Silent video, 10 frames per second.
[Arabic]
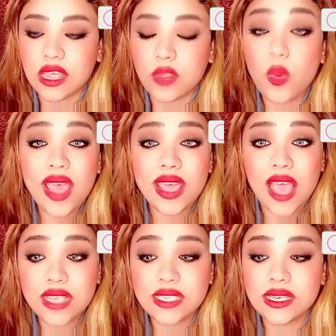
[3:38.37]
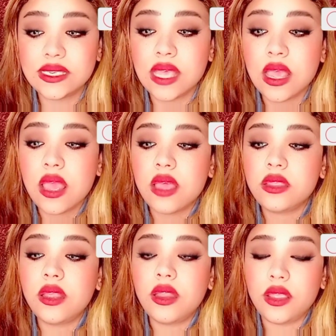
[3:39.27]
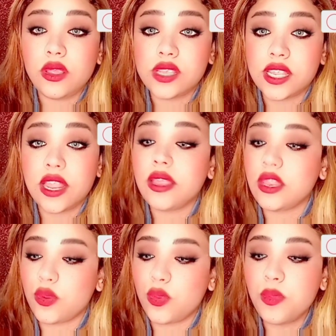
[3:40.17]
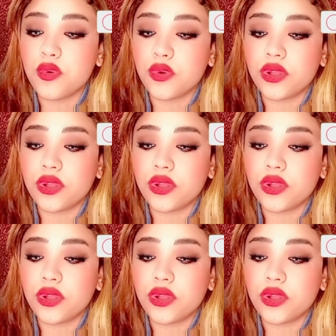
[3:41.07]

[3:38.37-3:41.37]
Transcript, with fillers: وهيعزز تريثنا للأمور